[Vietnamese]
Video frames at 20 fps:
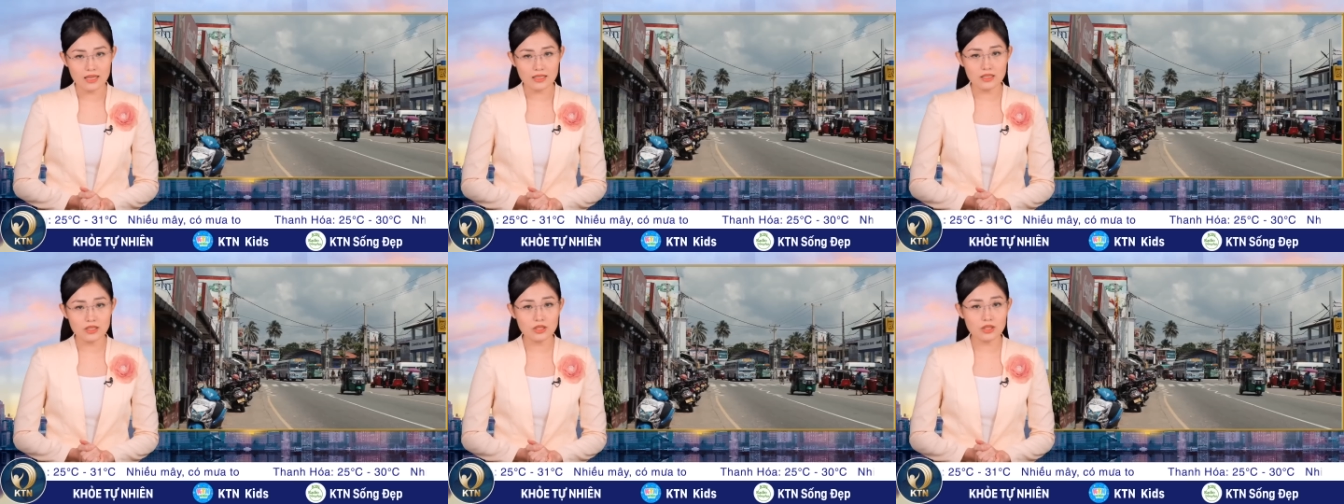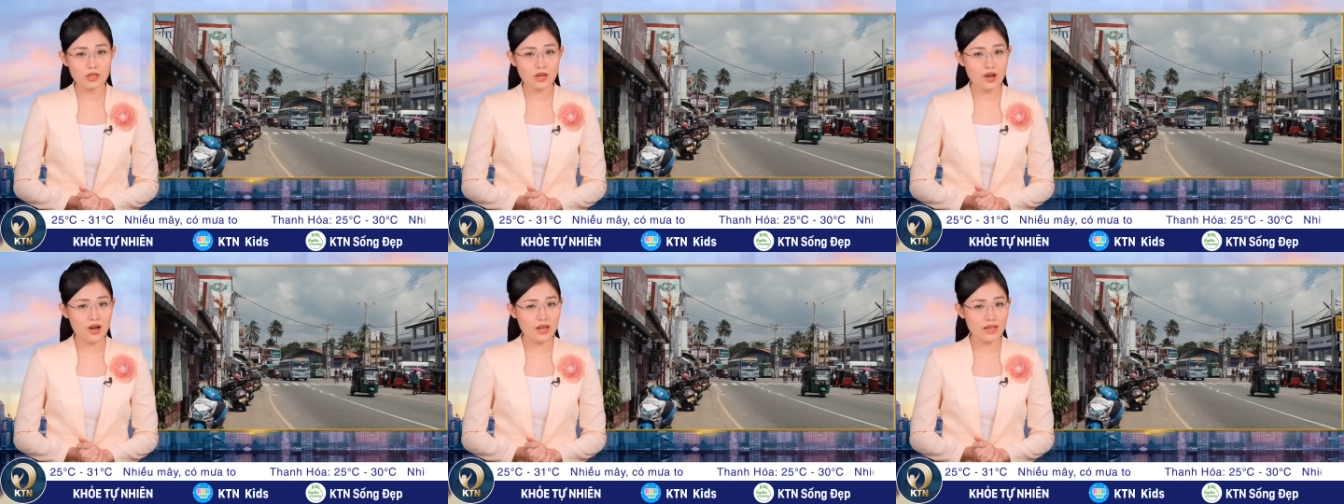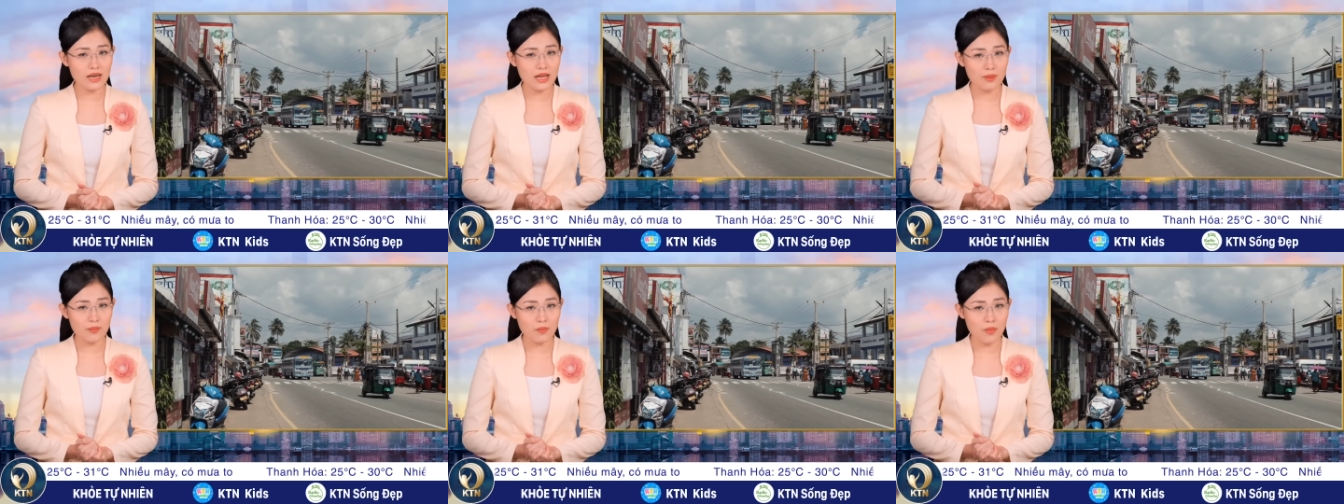được
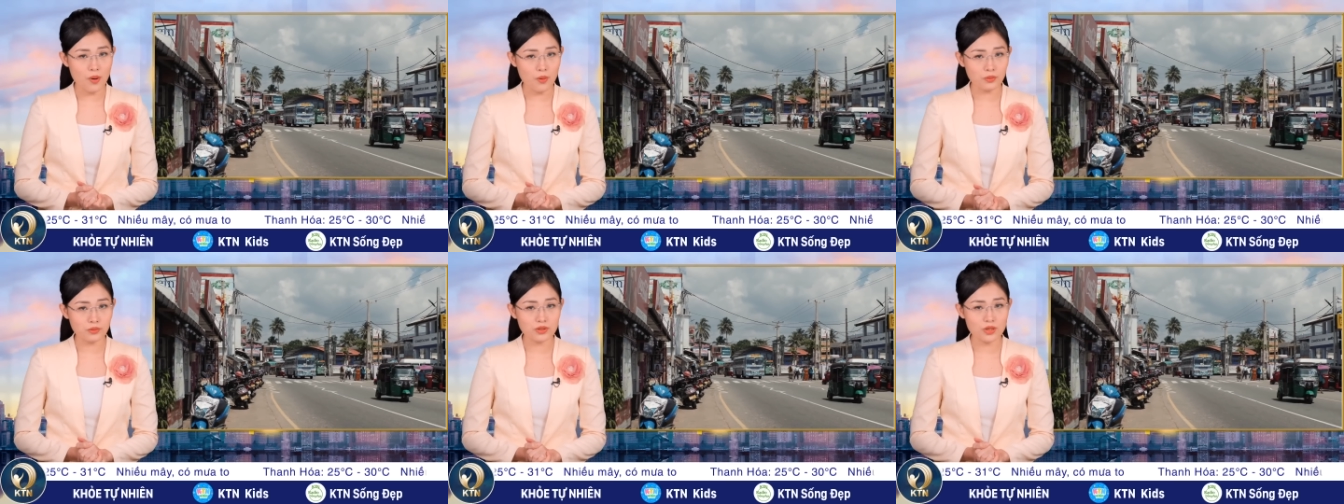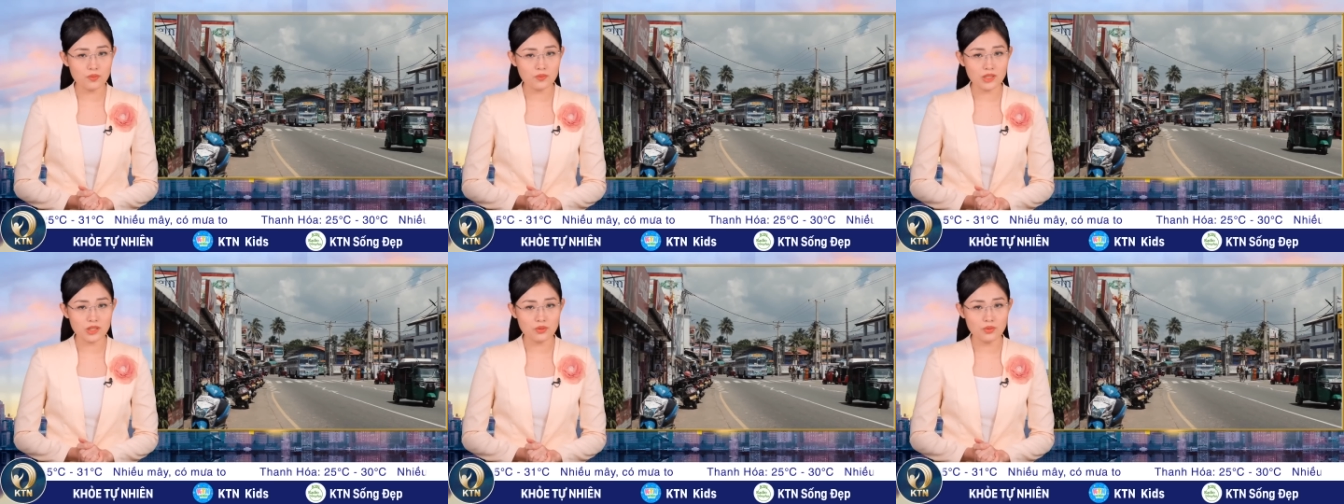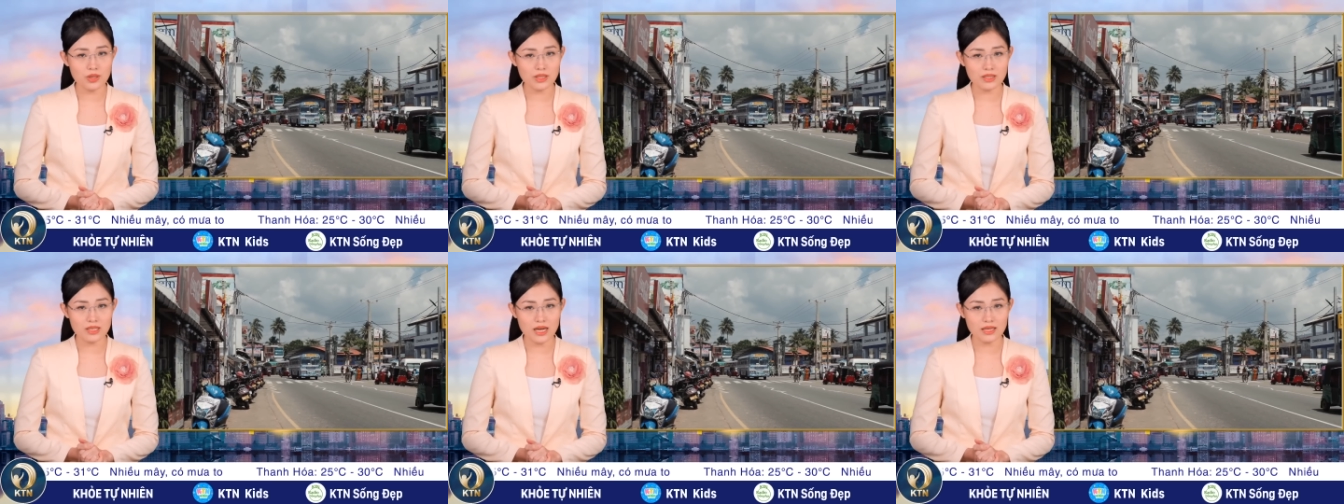coi là một trong những
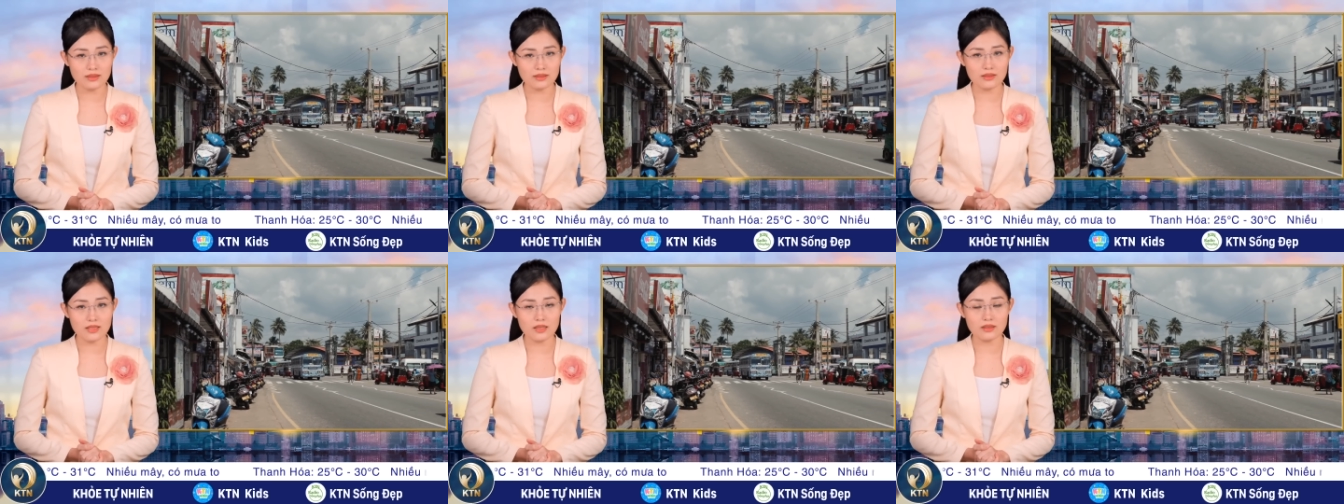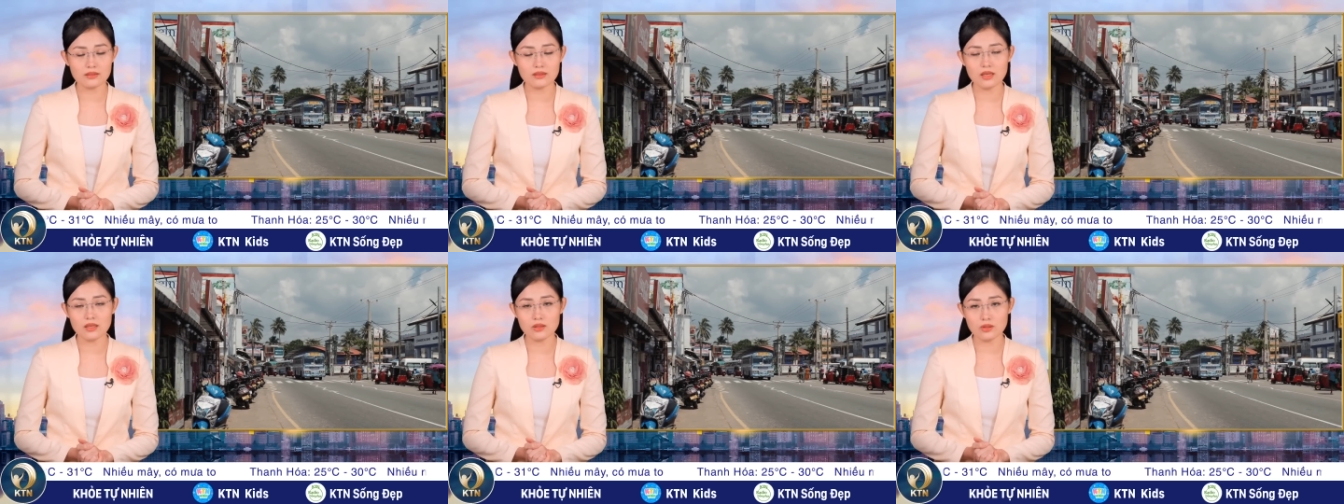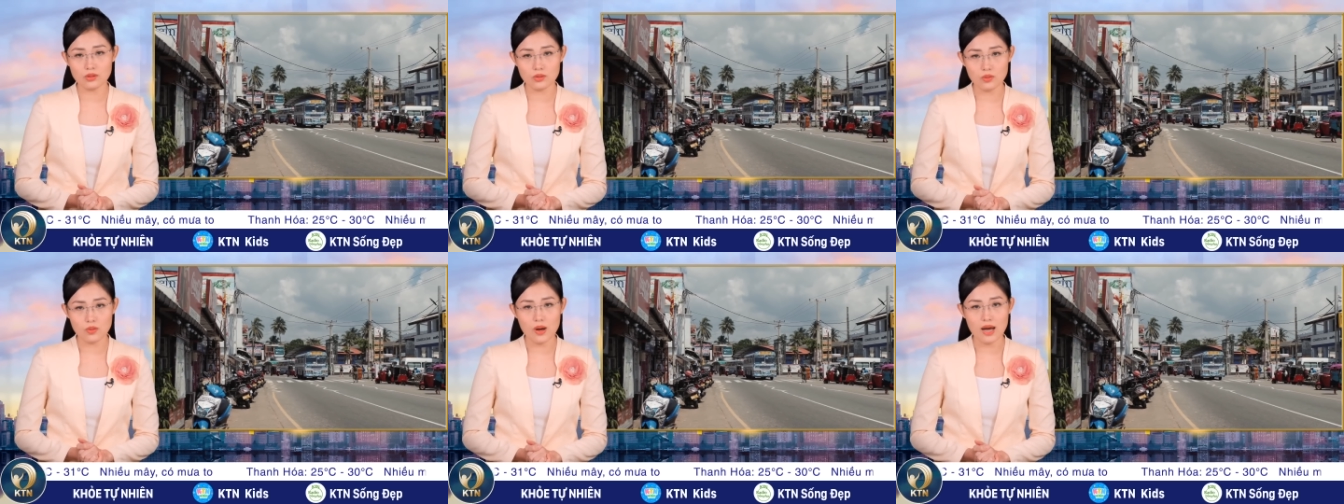nguyên nhân dẫn tới
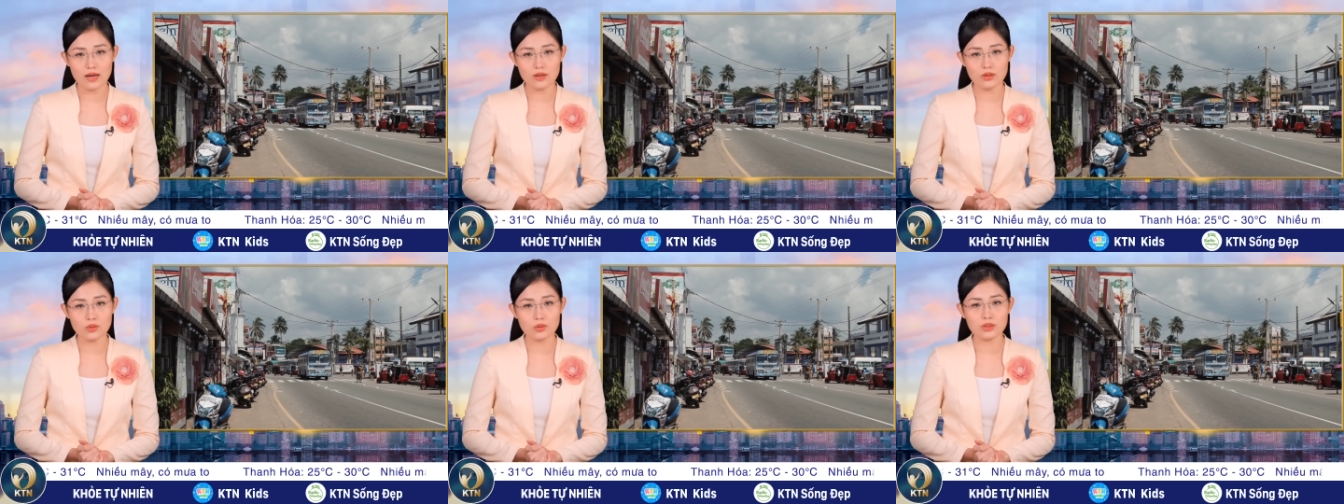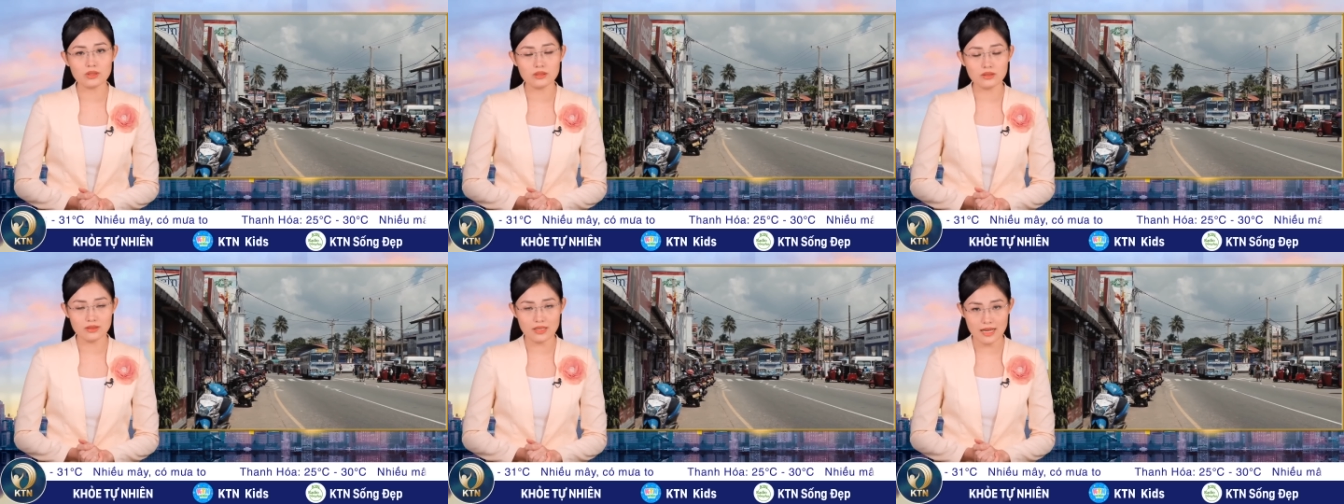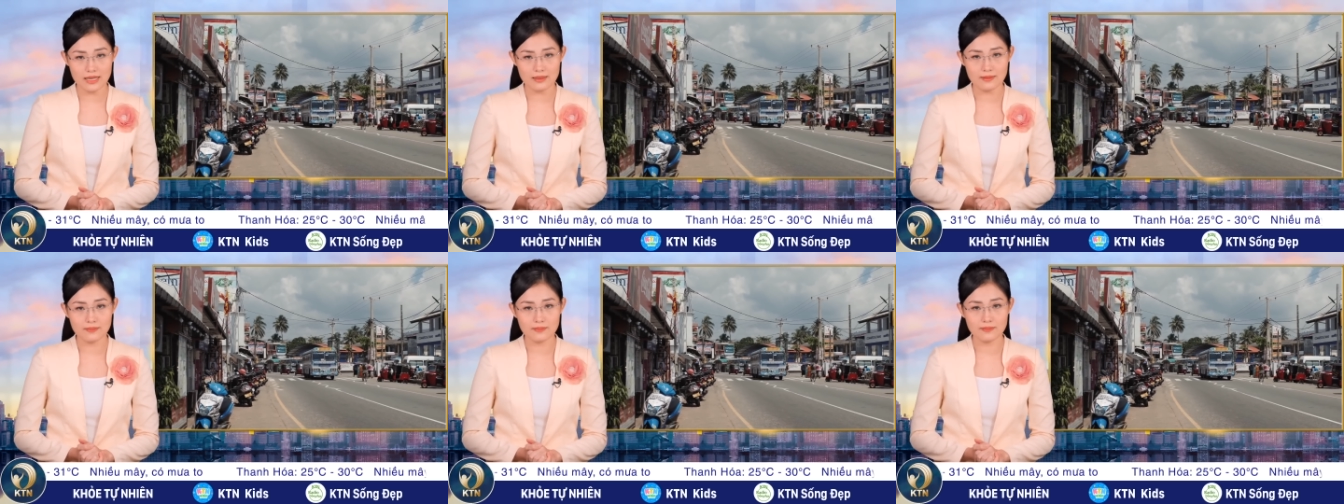khủng hoảng của nước này.